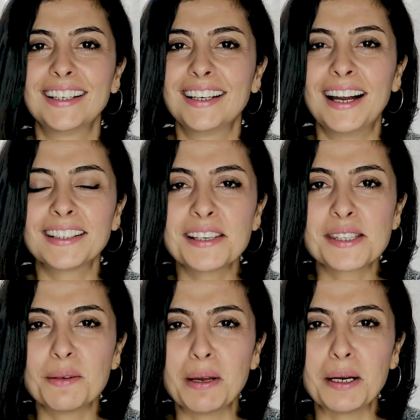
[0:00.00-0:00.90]
Herkese
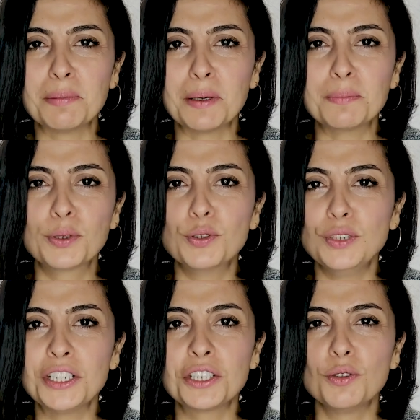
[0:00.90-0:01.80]
merhaba. Bugün
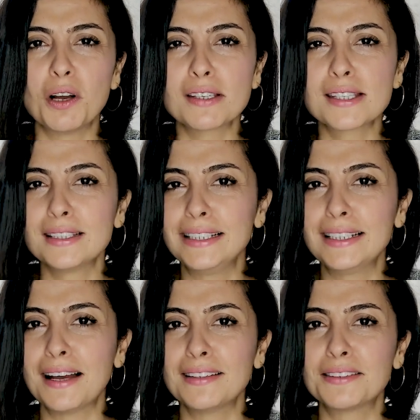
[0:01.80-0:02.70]
iş dünyasını
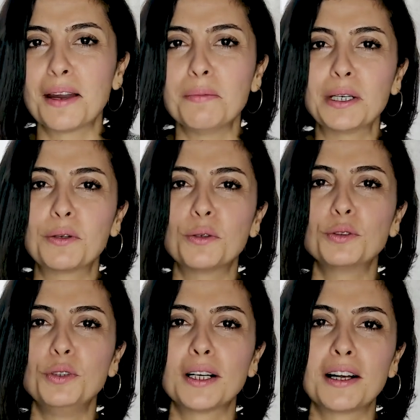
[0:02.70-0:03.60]
ilgilendiren bir
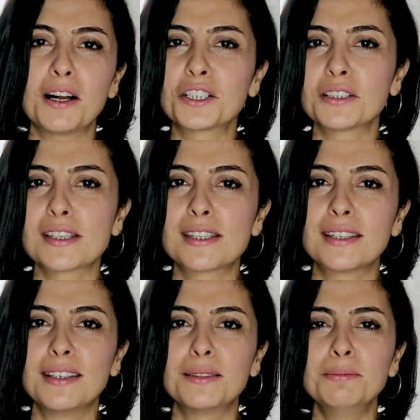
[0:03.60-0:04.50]
konuyla
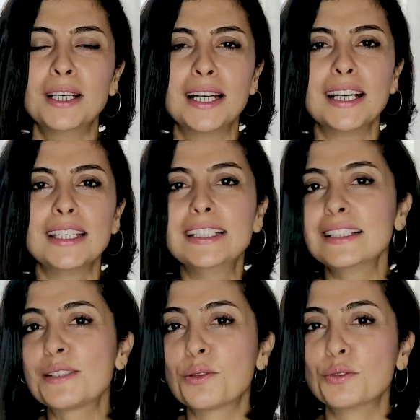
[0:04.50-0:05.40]
karşınızdayım. Yıl
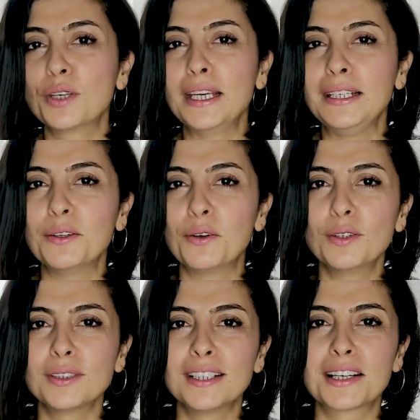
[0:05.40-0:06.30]
sonu
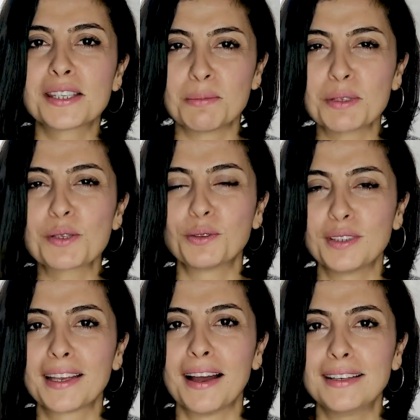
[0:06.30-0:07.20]
geliyor. E, Kasım'ın sonuna
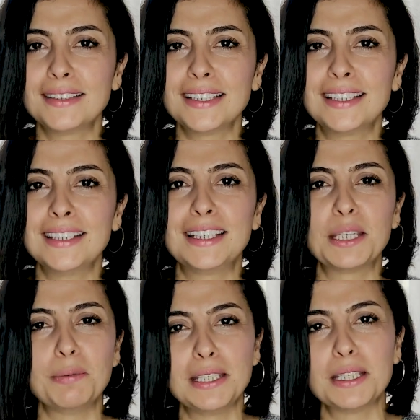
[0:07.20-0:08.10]
geldik.
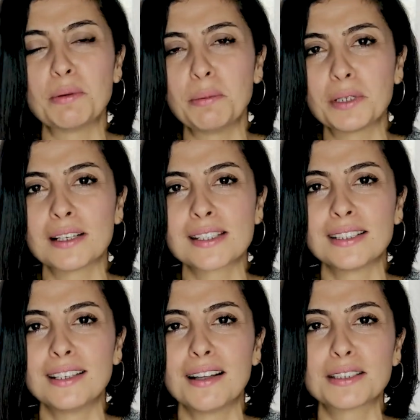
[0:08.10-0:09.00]
2021'e
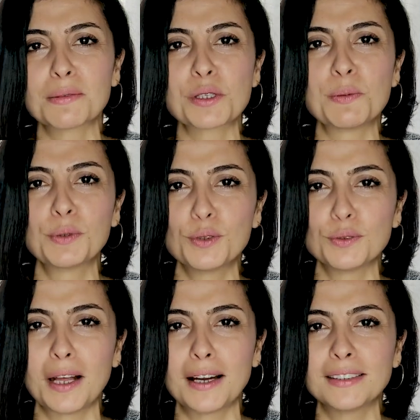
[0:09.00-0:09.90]
hazırlandığımız bu
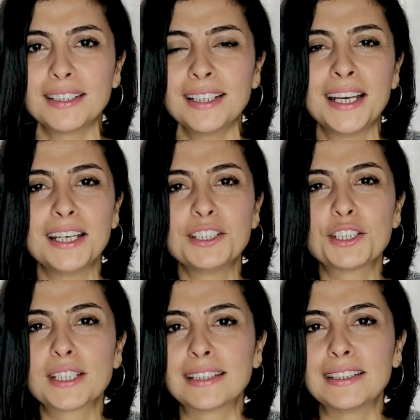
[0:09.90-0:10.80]
günlerde
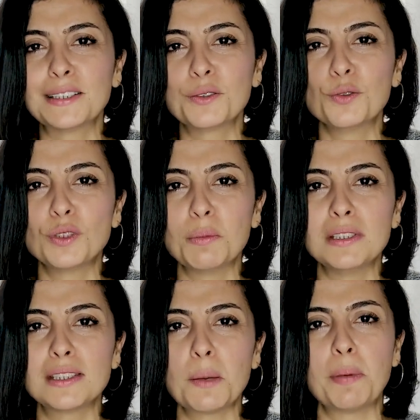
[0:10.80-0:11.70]
şirketlerin
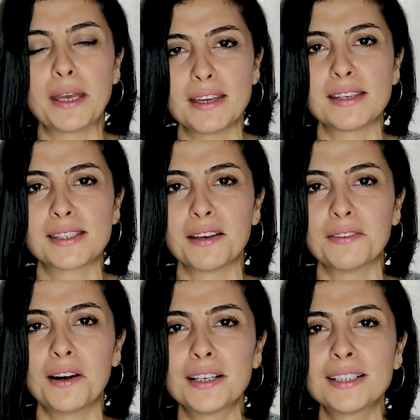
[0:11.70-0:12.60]
gündeminde PYS
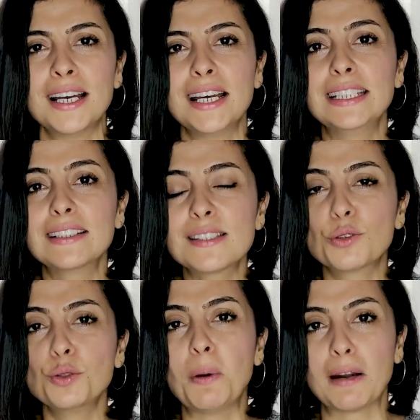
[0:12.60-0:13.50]
var. Yıl
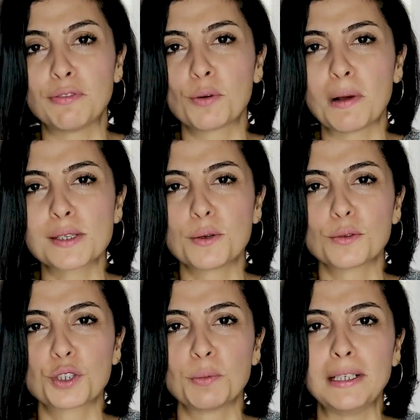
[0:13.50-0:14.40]
sonu performans
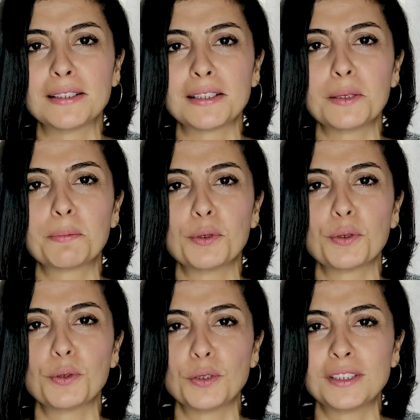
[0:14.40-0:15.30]
görüşmeleri yapıyor
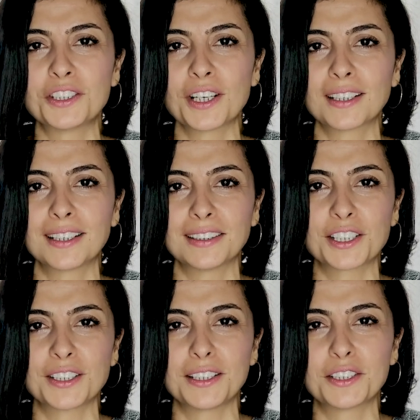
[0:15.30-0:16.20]
yönetici
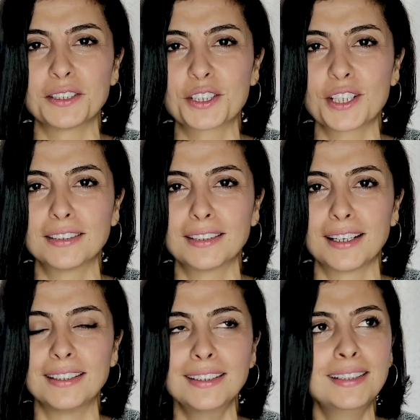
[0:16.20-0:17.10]
arkadaşlar
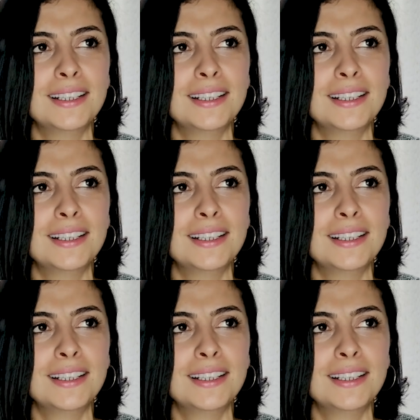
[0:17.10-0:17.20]
çalışanlarla.